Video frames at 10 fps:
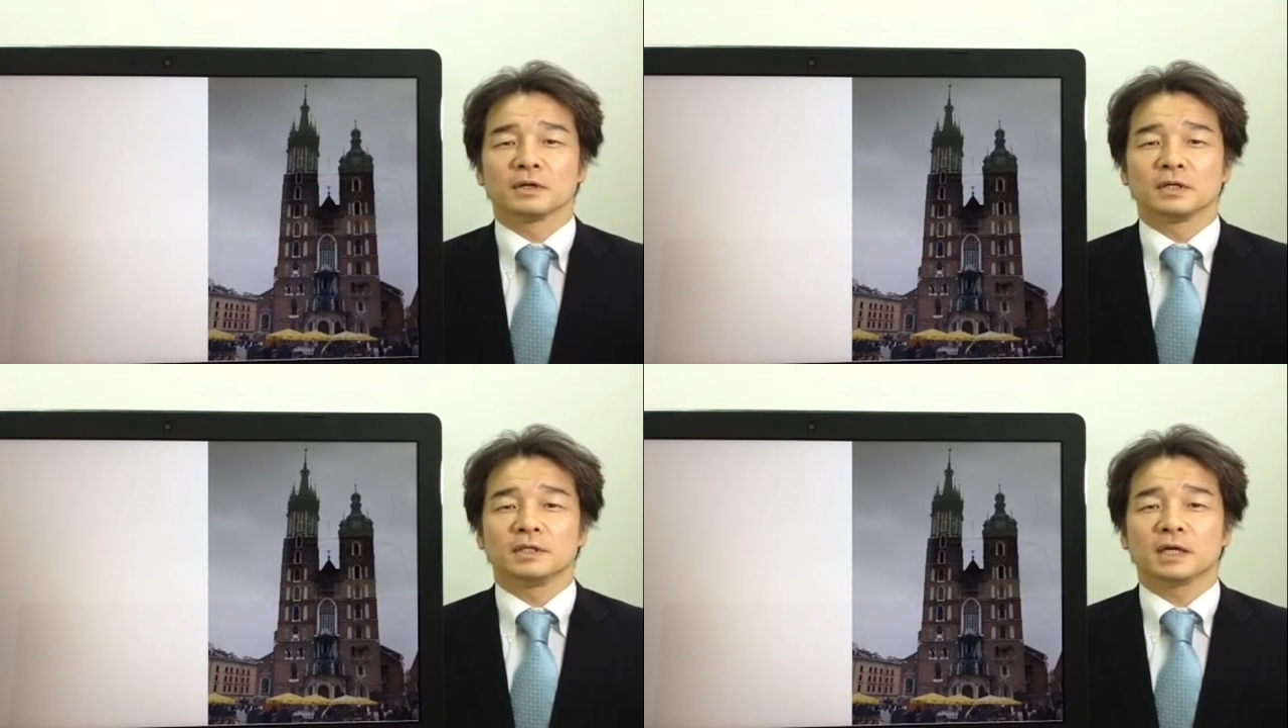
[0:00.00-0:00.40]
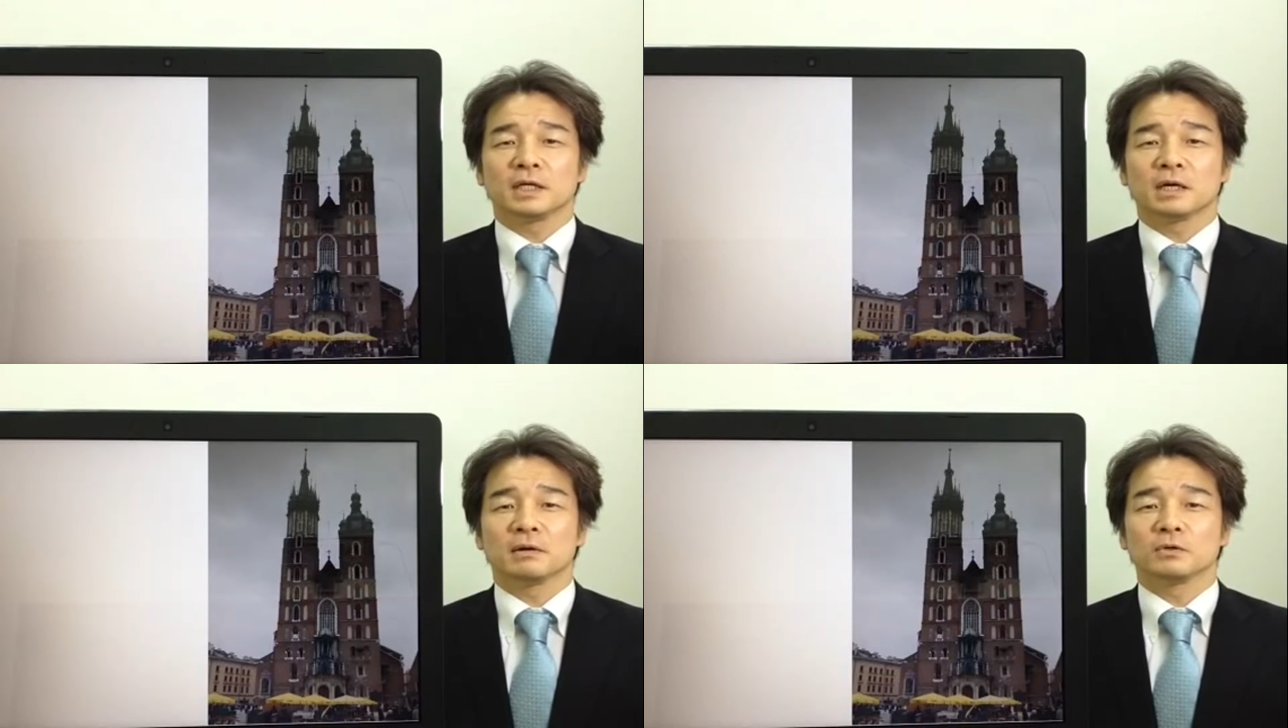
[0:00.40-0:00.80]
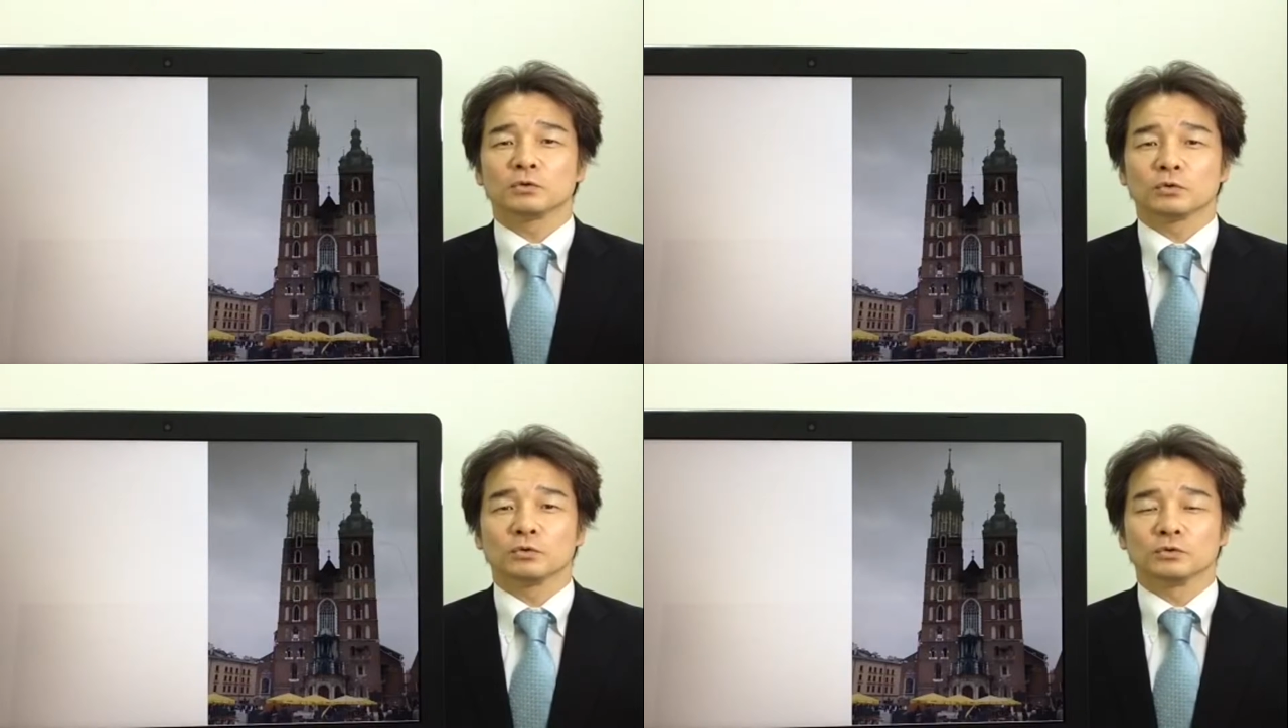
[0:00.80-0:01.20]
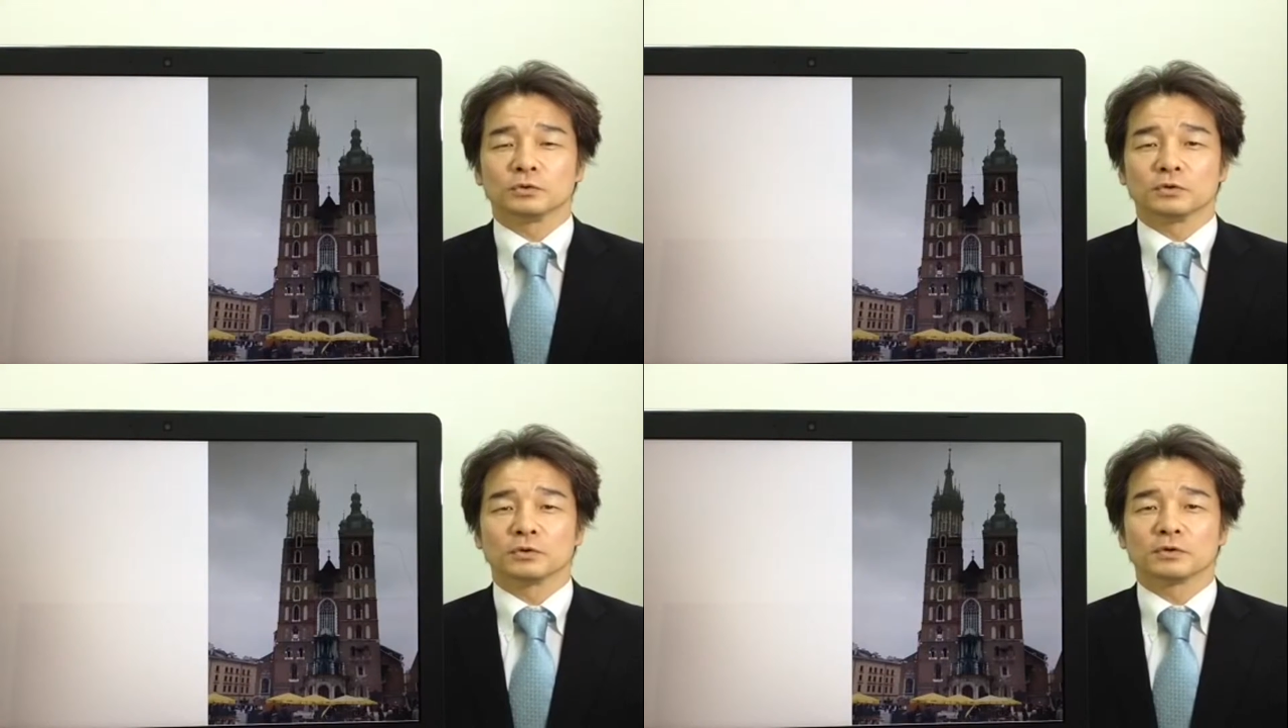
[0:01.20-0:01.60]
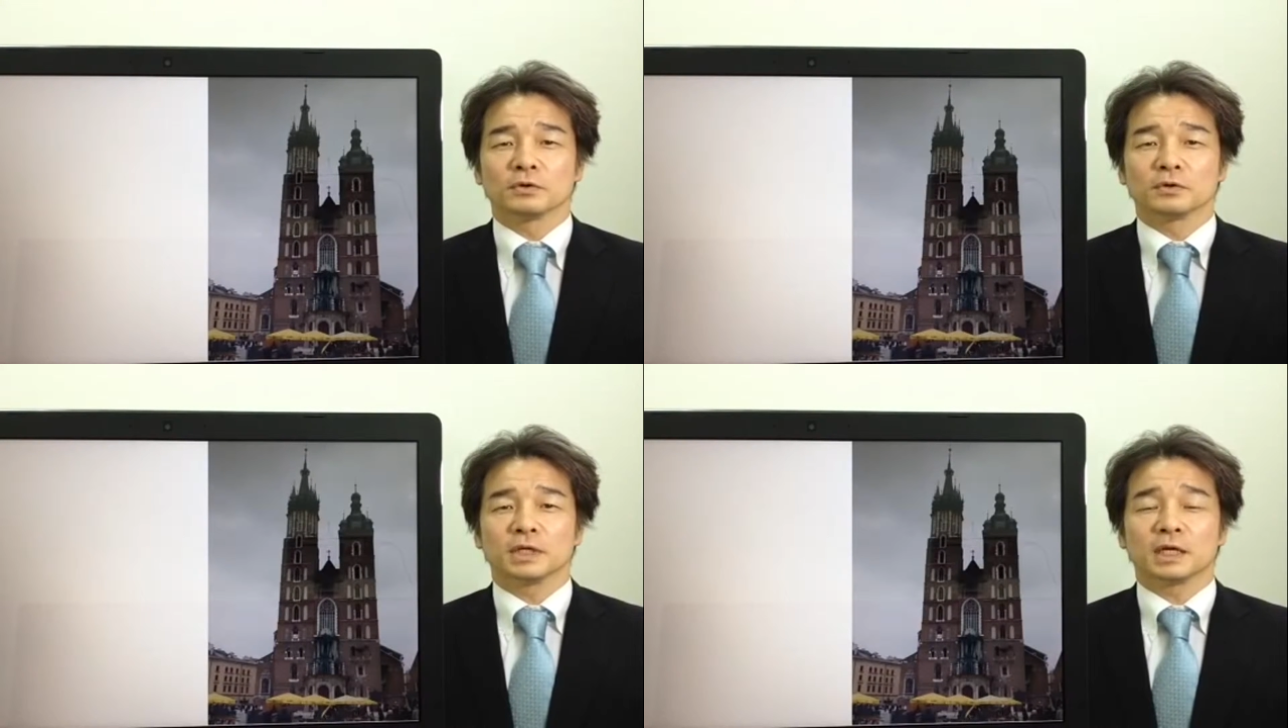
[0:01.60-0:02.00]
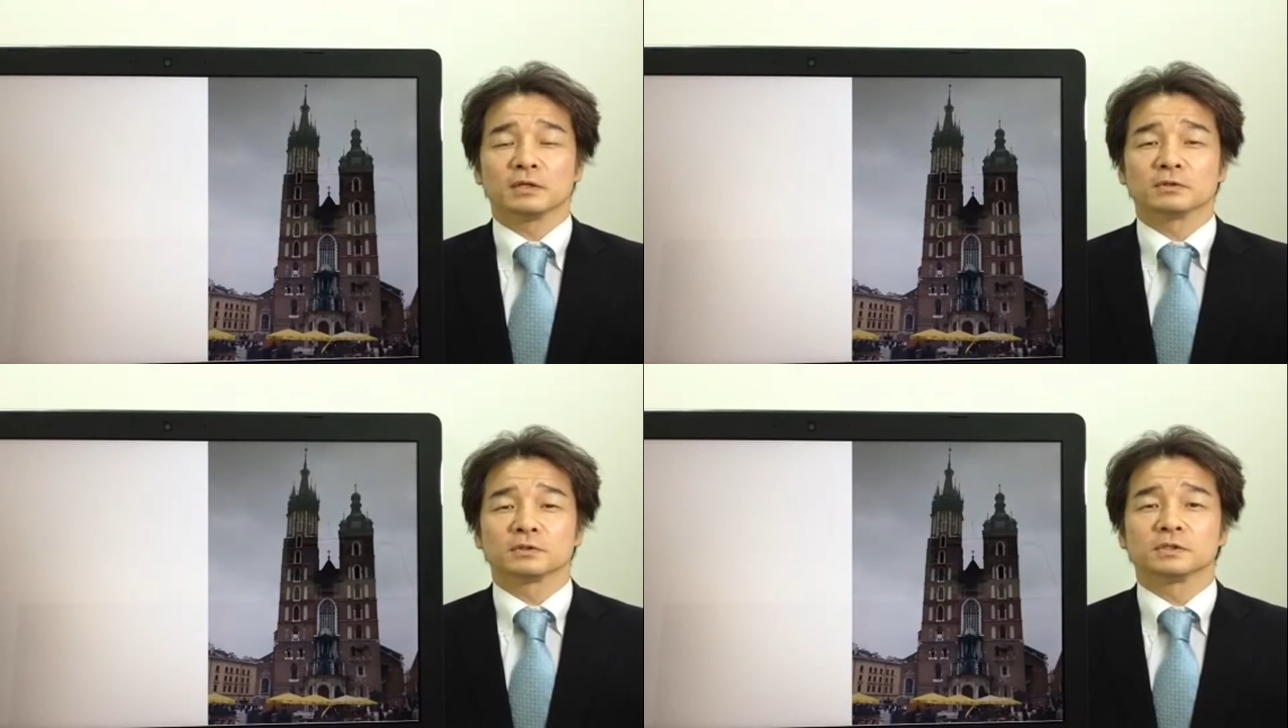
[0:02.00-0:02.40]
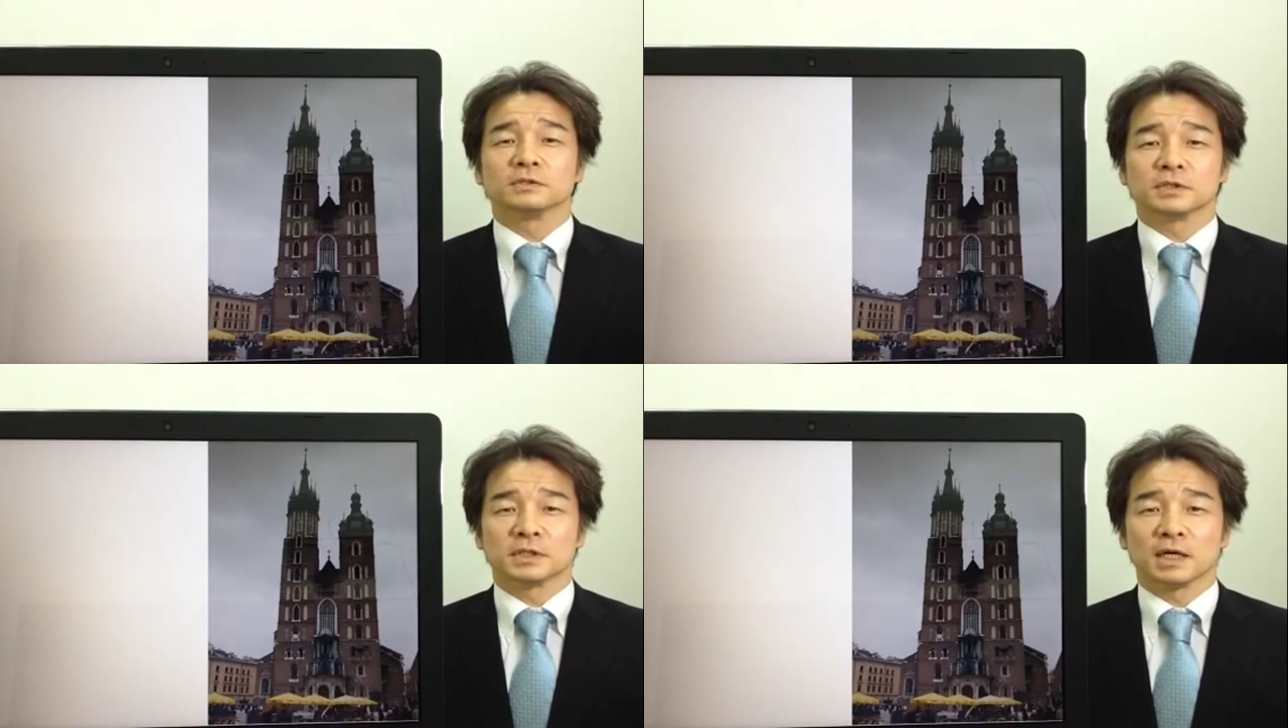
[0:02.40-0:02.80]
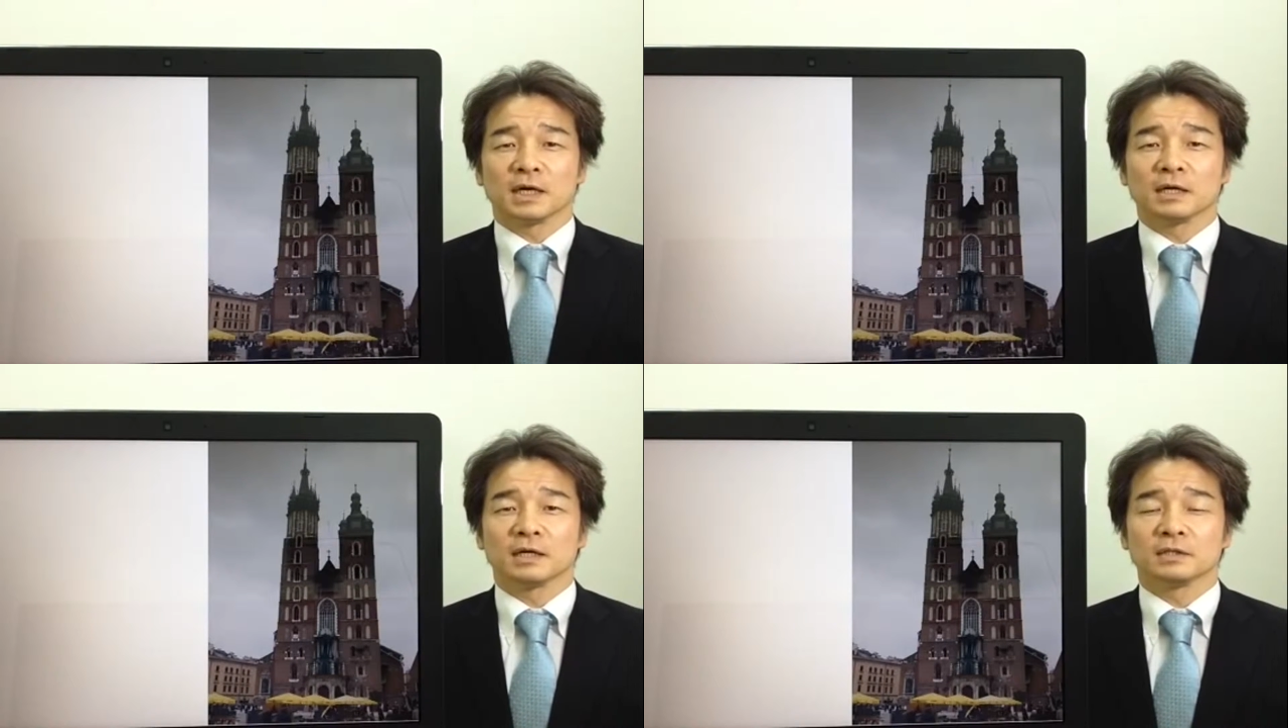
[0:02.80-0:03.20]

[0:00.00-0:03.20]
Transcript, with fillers: 左側の塔の屋根のすぐ下